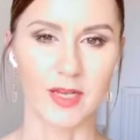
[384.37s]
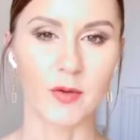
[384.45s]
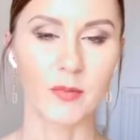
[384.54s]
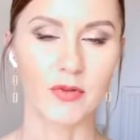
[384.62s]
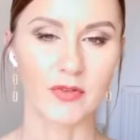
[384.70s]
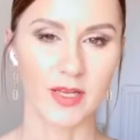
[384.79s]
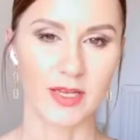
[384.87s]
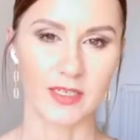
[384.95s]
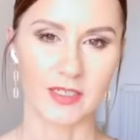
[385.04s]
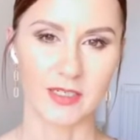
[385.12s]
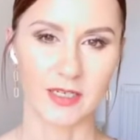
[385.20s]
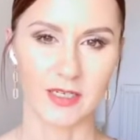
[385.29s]
jak
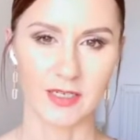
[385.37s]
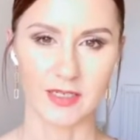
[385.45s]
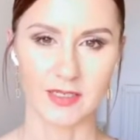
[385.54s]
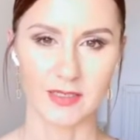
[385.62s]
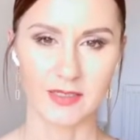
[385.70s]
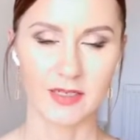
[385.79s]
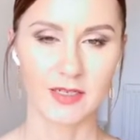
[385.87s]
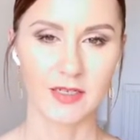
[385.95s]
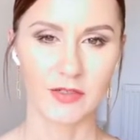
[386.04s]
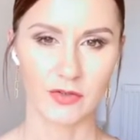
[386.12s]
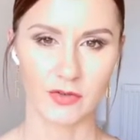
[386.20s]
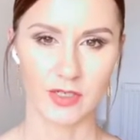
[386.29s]
potężne jest
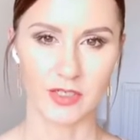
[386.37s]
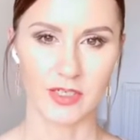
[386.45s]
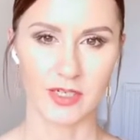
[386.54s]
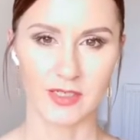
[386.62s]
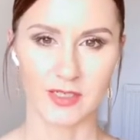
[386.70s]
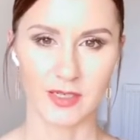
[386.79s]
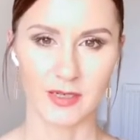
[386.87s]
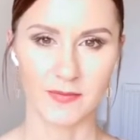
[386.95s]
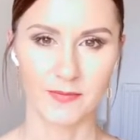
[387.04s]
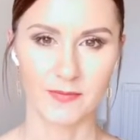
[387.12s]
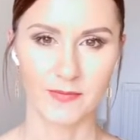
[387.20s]
to narzędzie,